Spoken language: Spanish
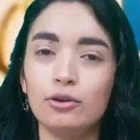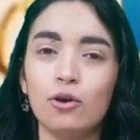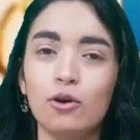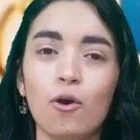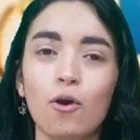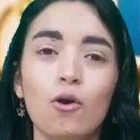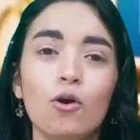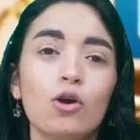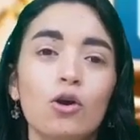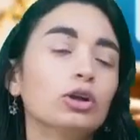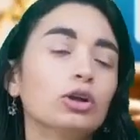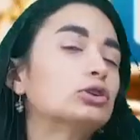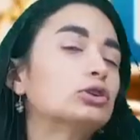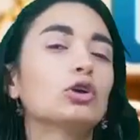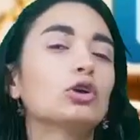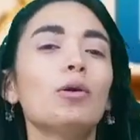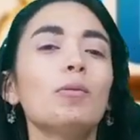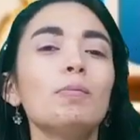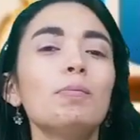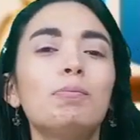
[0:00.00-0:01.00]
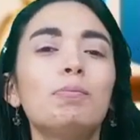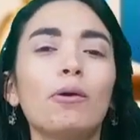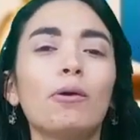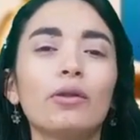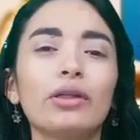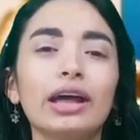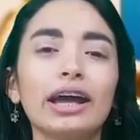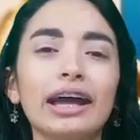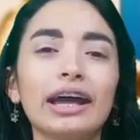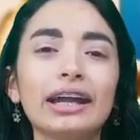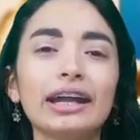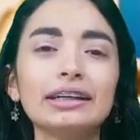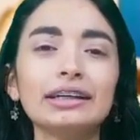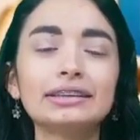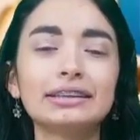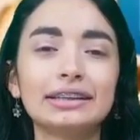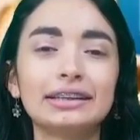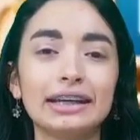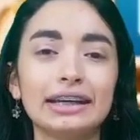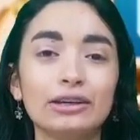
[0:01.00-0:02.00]
no, son
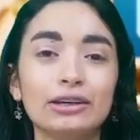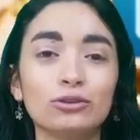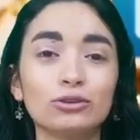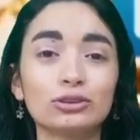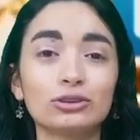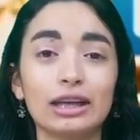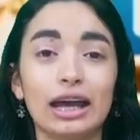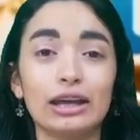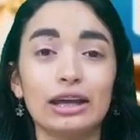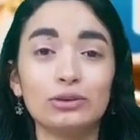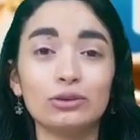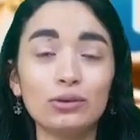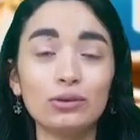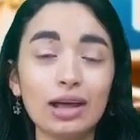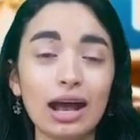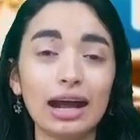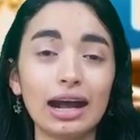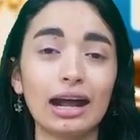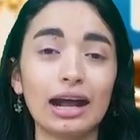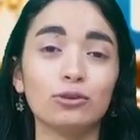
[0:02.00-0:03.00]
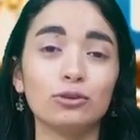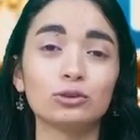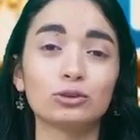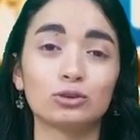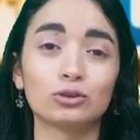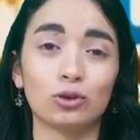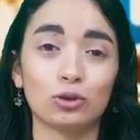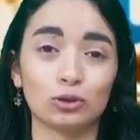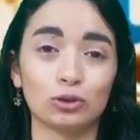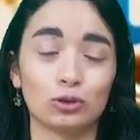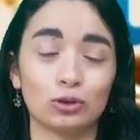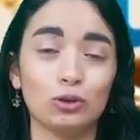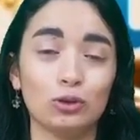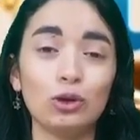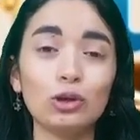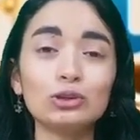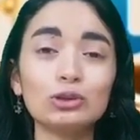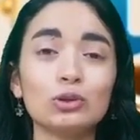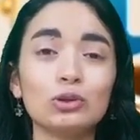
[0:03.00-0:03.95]
poderes que nos ayudan a nosotros, los